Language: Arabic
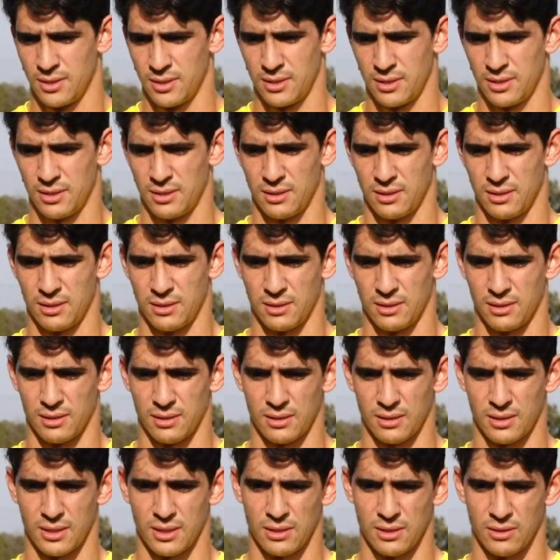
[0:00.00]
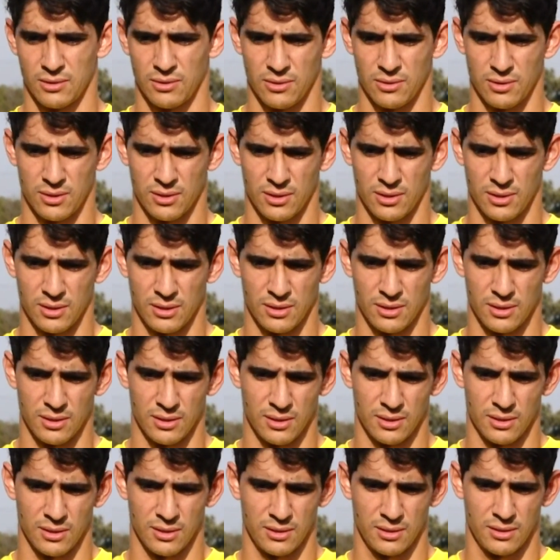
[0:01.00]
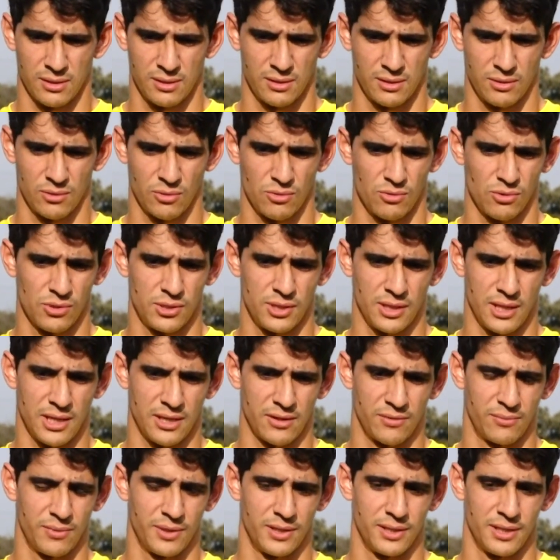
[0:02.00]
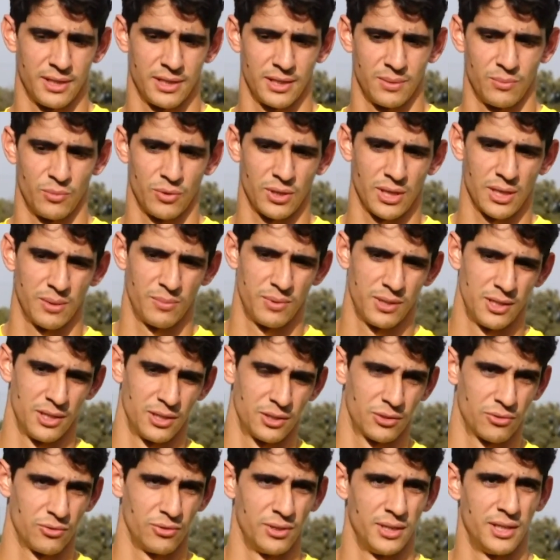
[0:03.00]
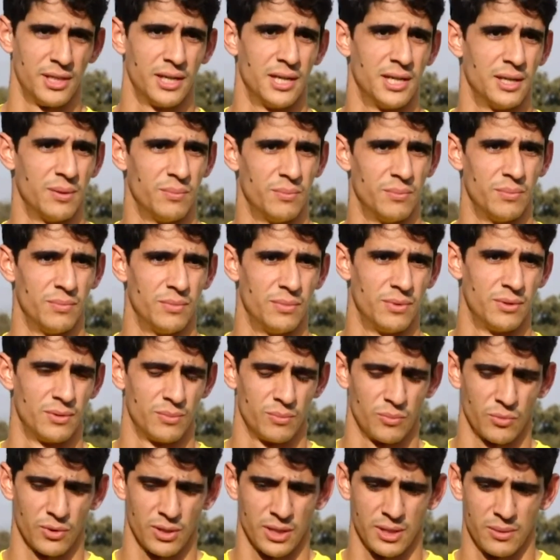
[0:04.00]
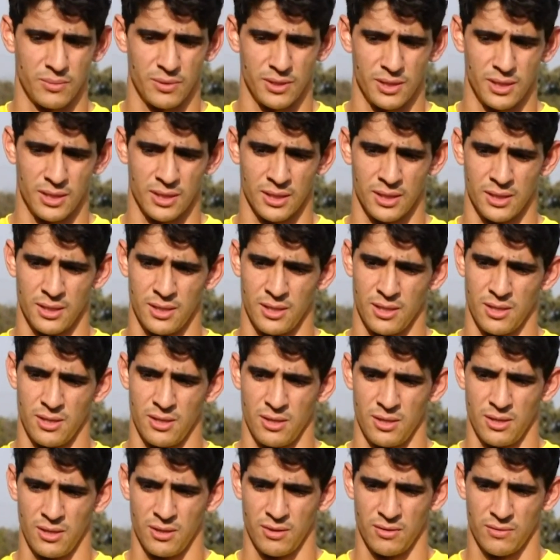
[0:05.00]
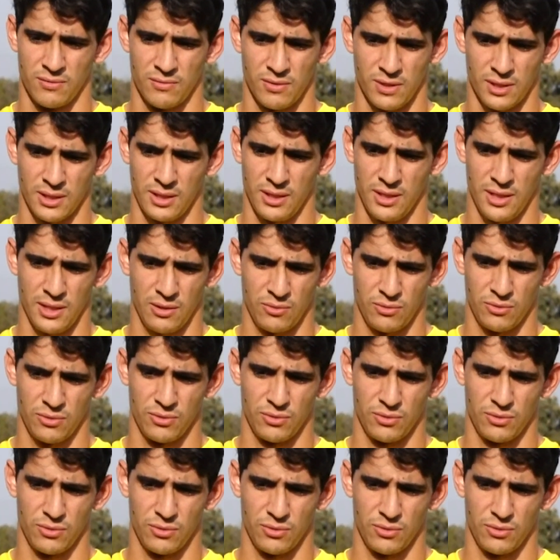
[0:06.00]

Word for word: آه، كنظن آه، كلشي عارف بان هذه المقابله تكون هي اهم مقابله غادي نحاولوا